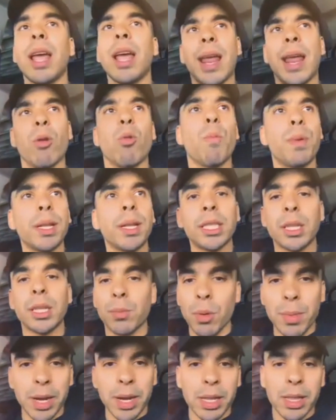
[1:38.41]
En un
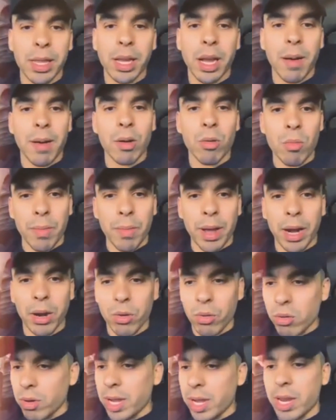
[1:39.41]
principio me criticaban un
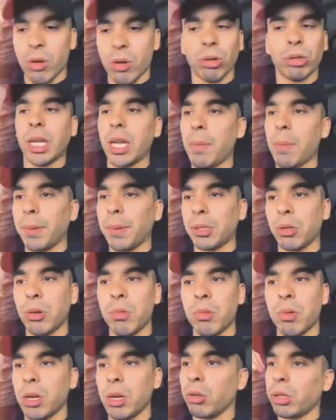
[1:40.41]
vergo y no sé qué pasó, güey.